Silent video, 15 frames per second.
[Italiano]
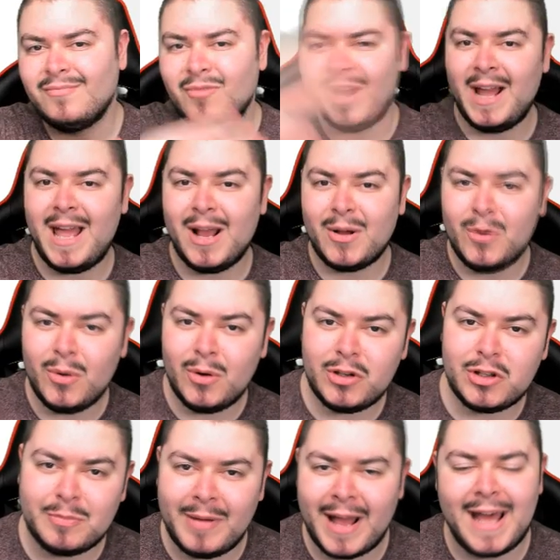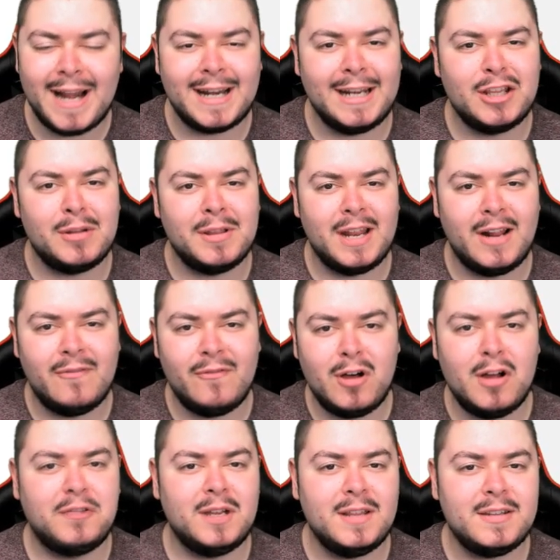Wahey Kuj, ben ritrovati dal
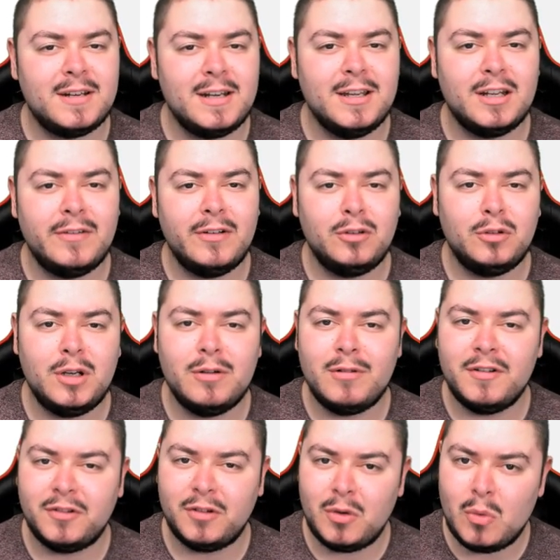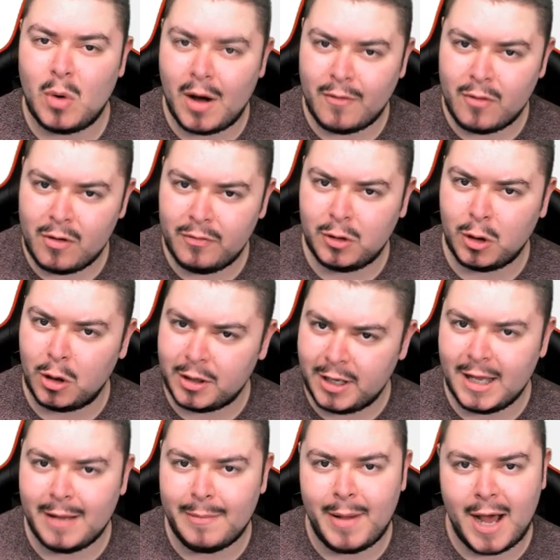vostro Andrea Incremonton in questo nuovo
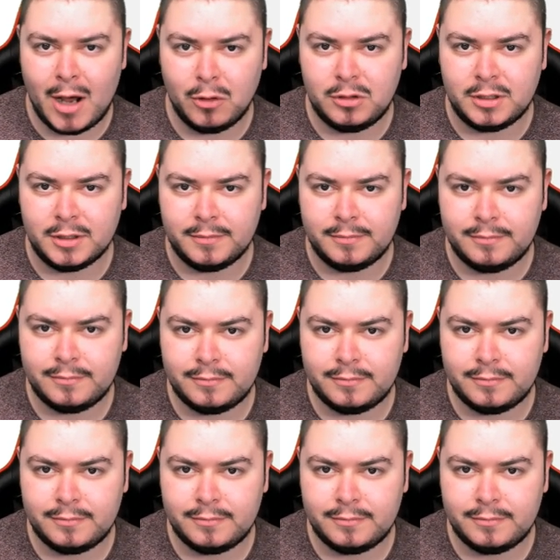Talking About.